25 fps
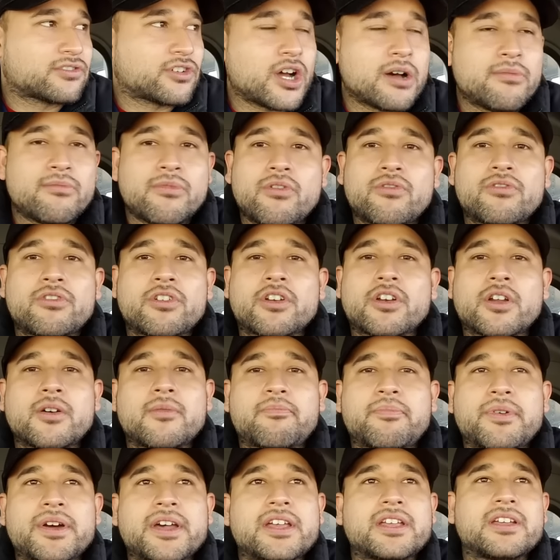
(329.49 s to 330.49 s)
¿cómo uno no
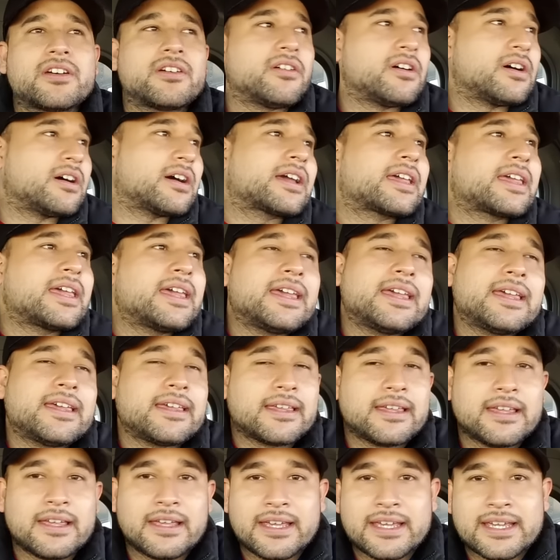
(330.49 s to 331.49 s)
puede aquí